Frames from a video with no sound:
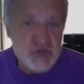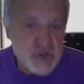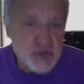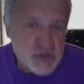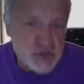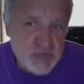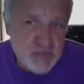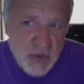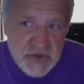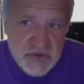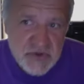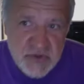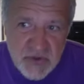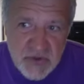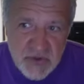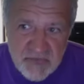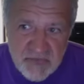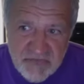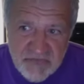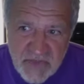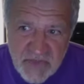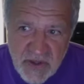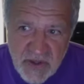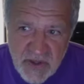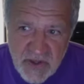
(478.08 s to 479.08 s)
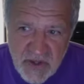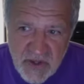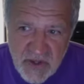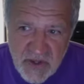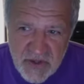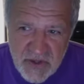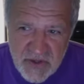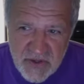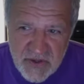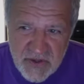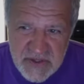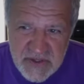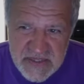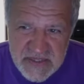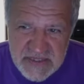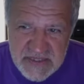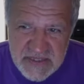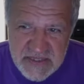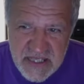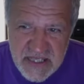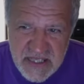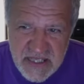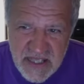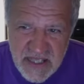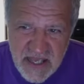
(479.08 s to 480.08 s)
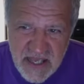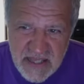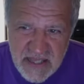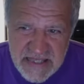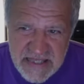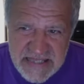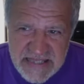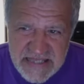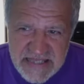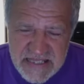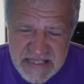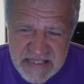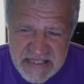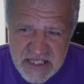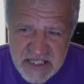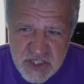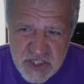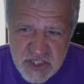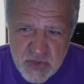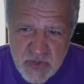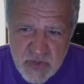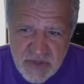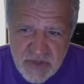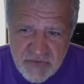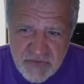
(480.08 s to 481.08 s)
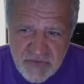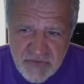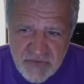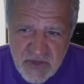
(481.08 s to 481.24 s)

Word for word: pense que euh, c'est un exercice juif à la